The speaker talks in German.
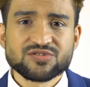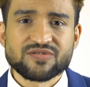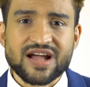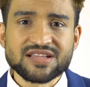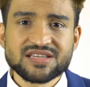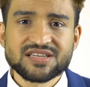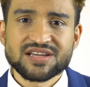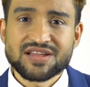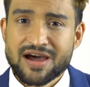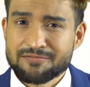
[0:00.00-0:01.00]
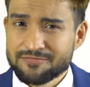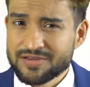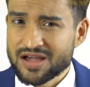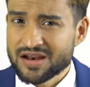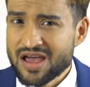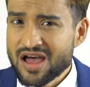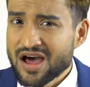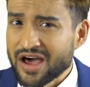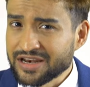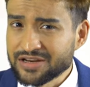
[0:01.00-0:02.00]
und 20. haben wir
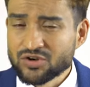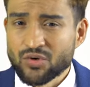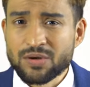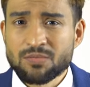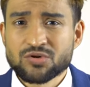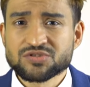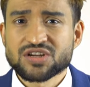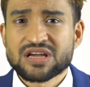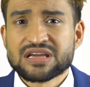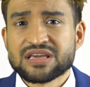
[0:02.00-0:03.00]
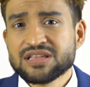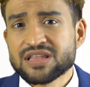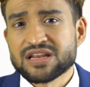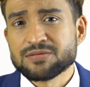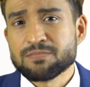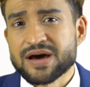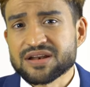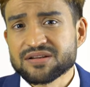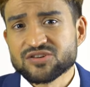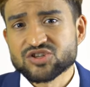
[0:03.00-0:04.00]
einen Neumond in deinem
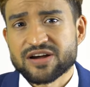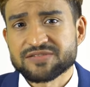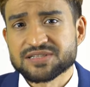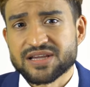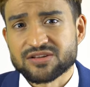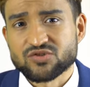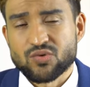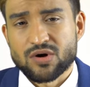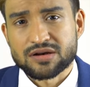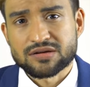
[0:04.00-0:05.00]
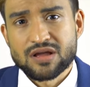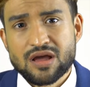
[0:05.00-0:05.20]
Partnerschaftssektor.